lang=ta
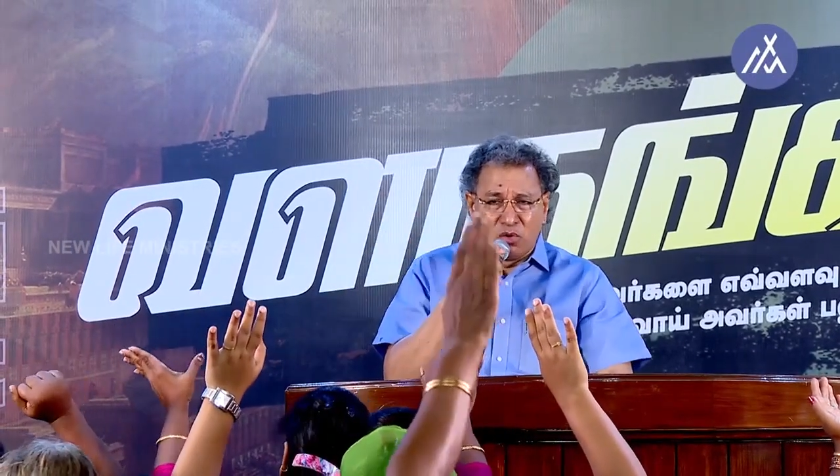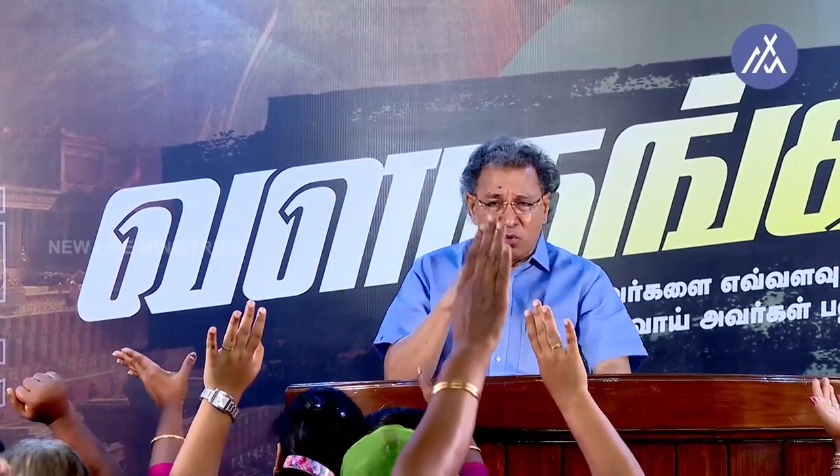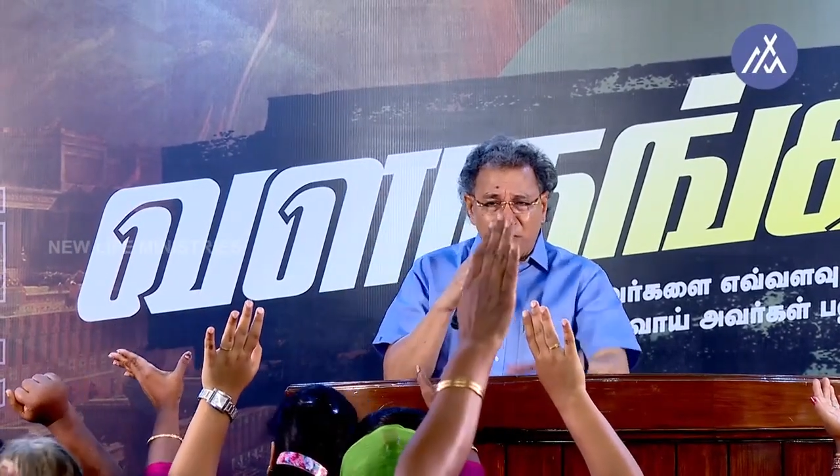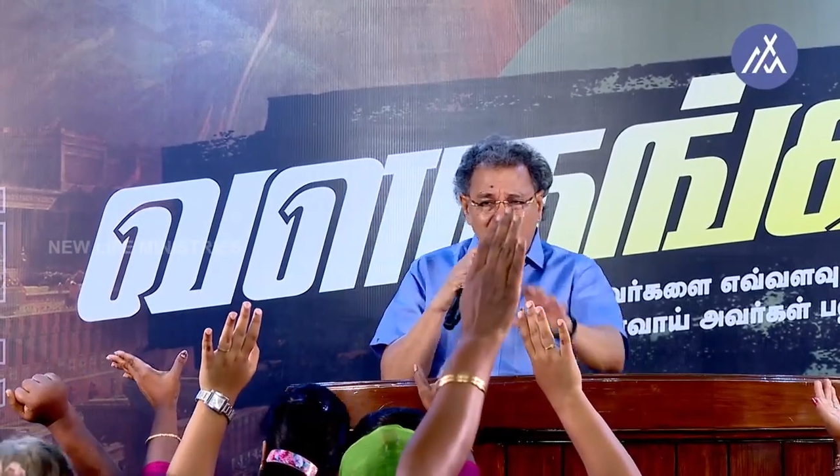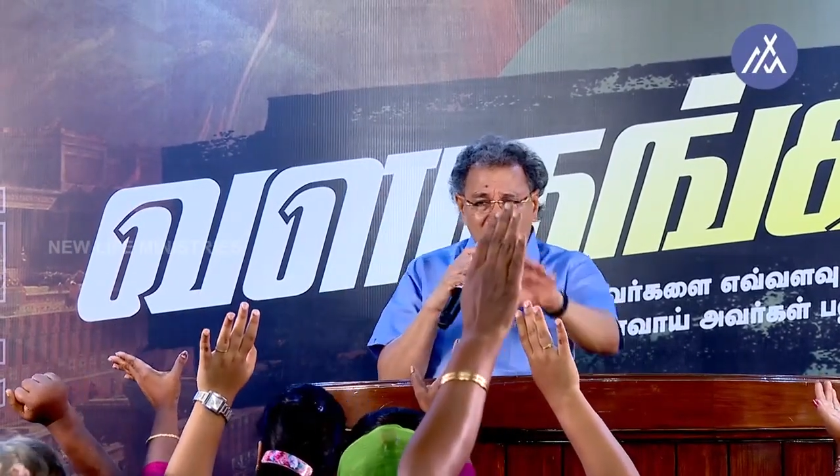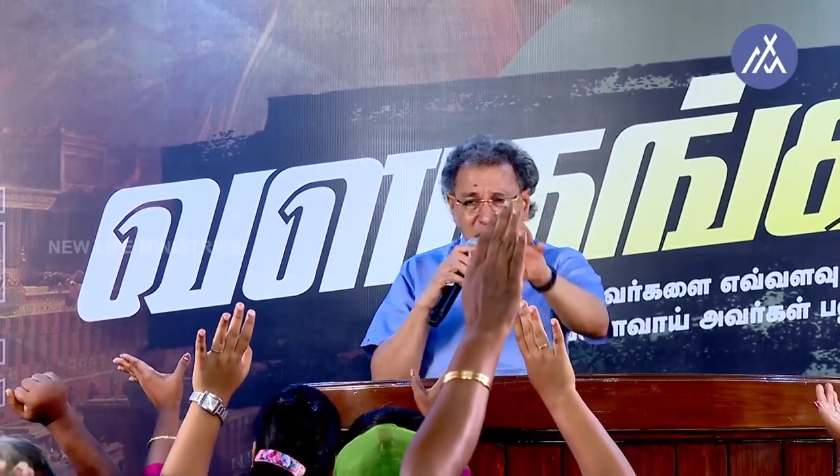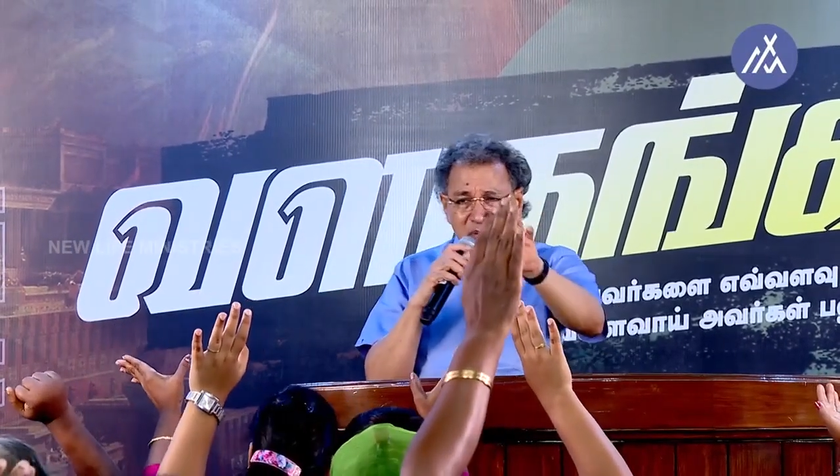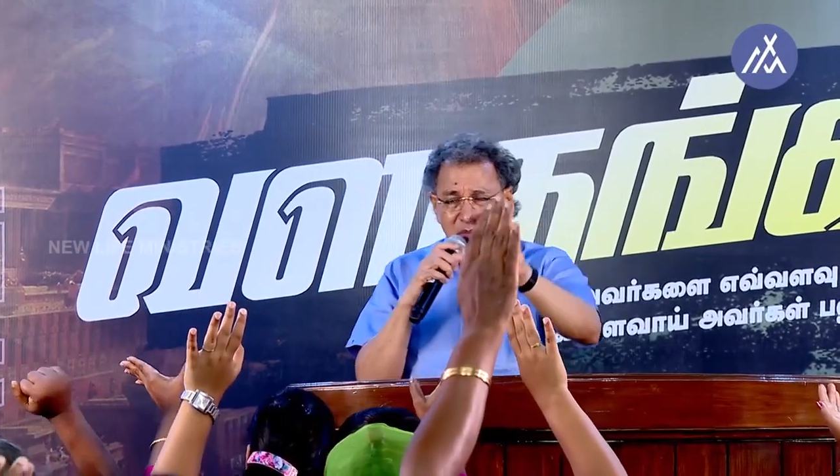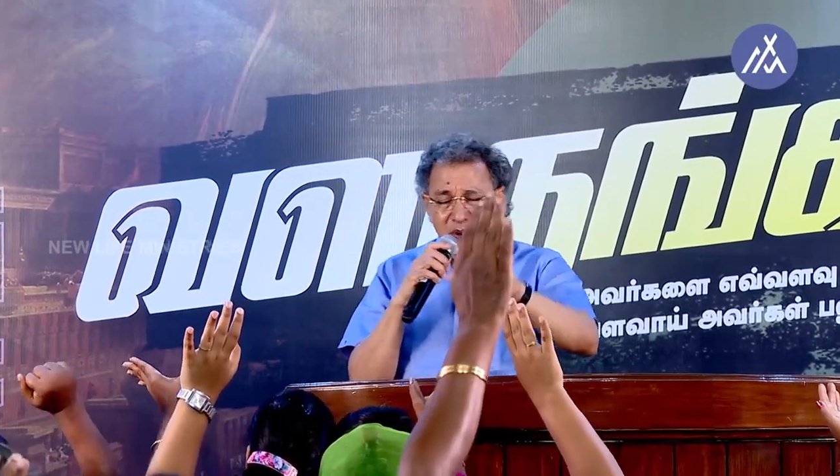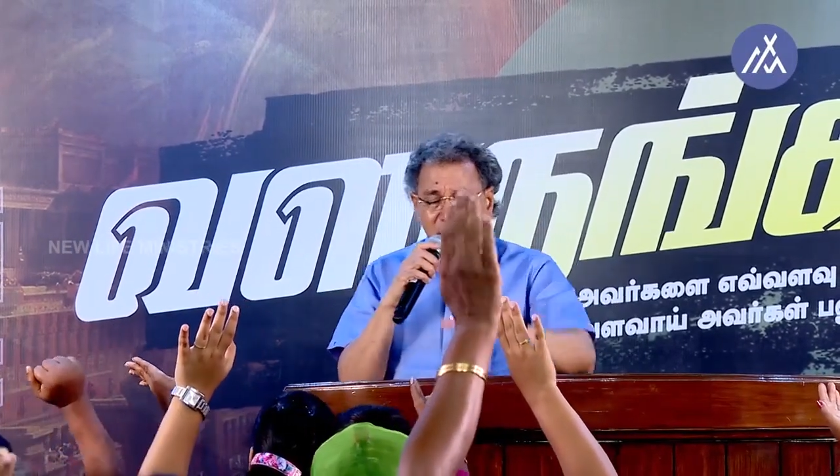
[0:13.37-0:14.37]
உன் பேரை
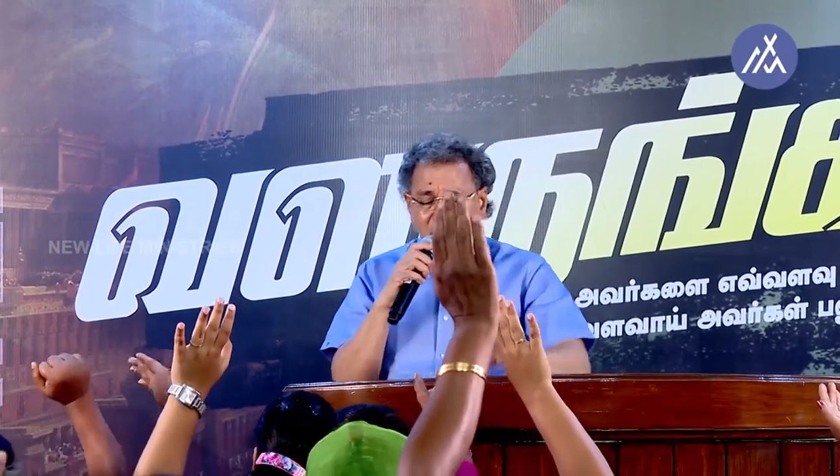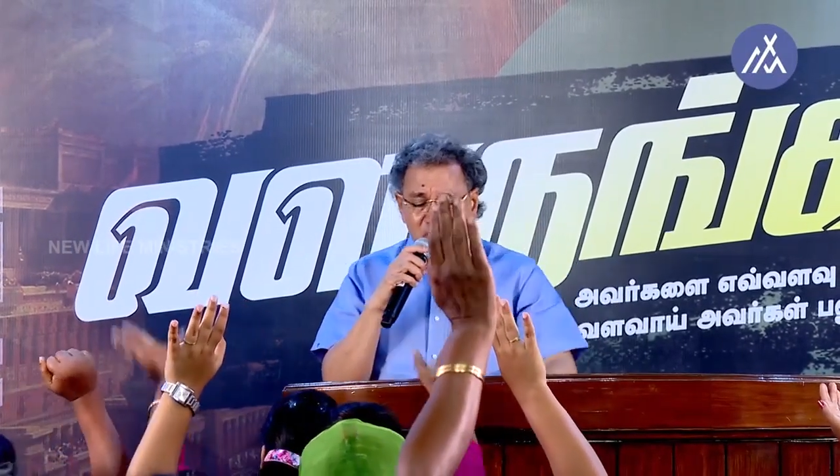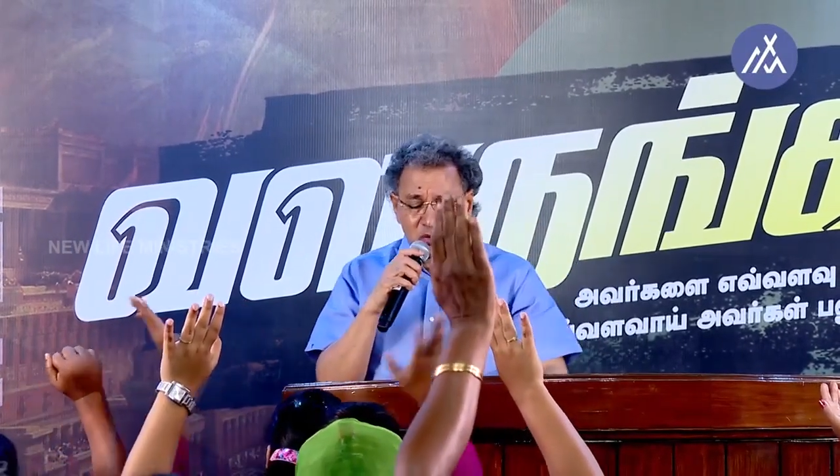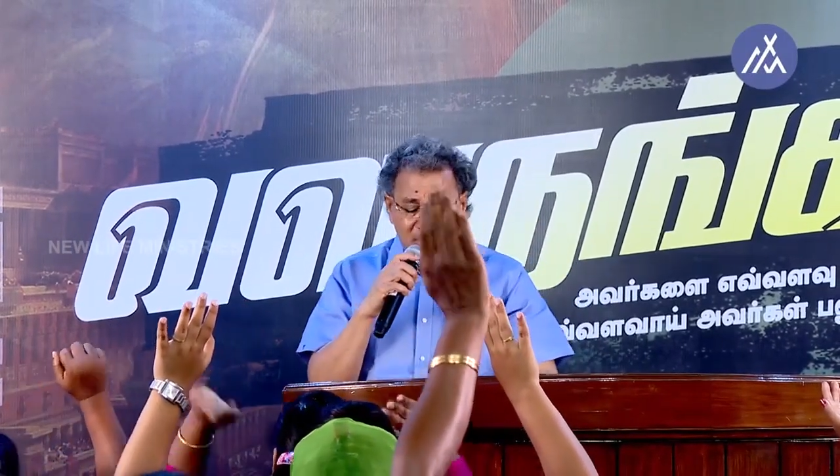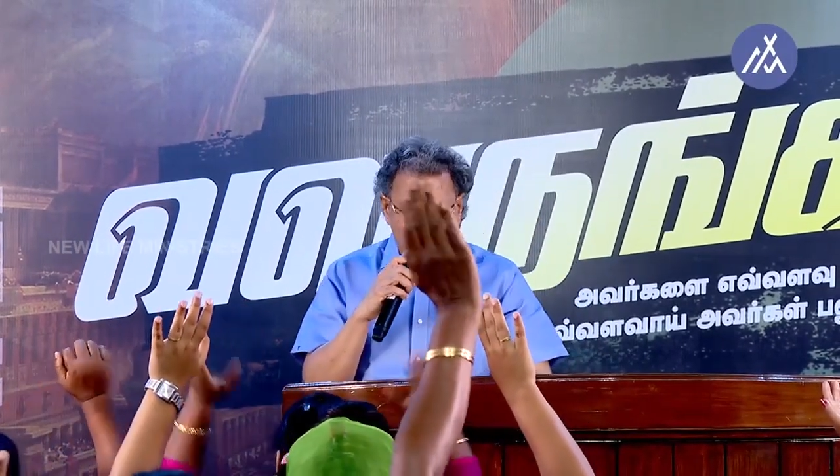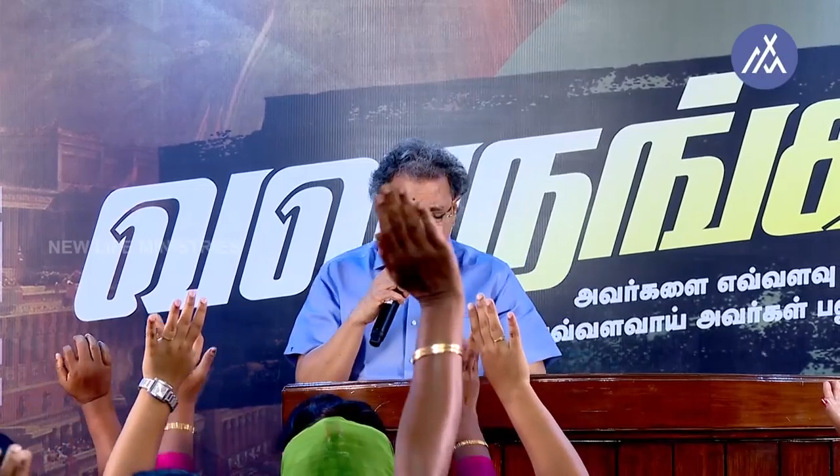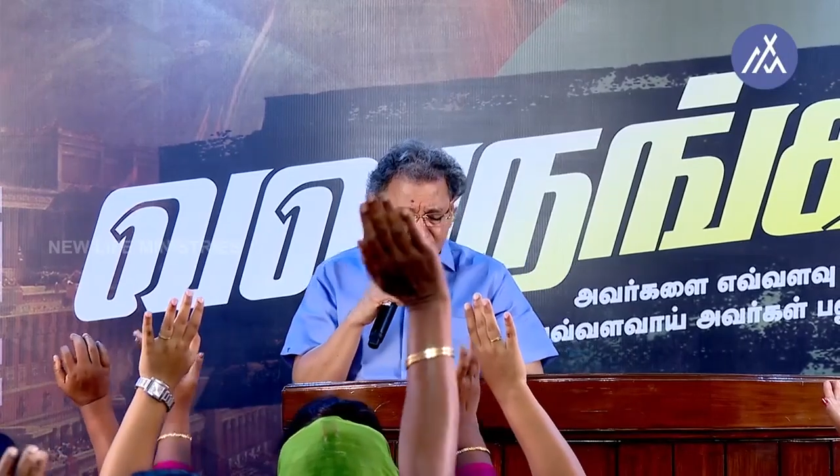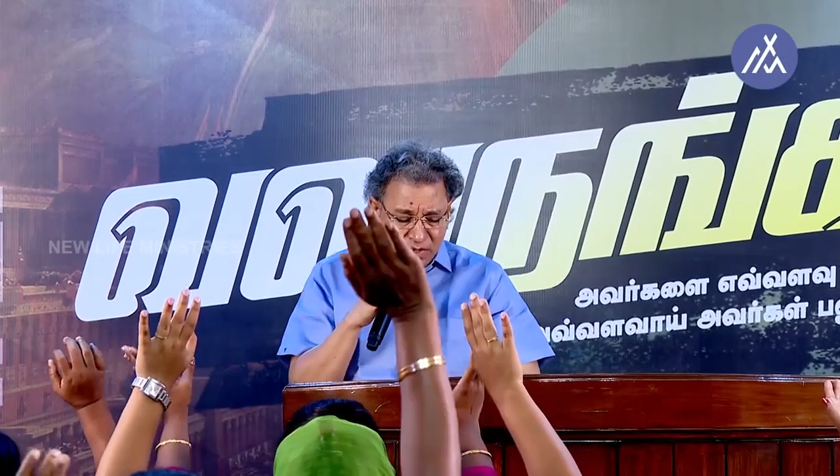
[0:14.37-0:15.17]
பெருமைப்படுத்துவேன்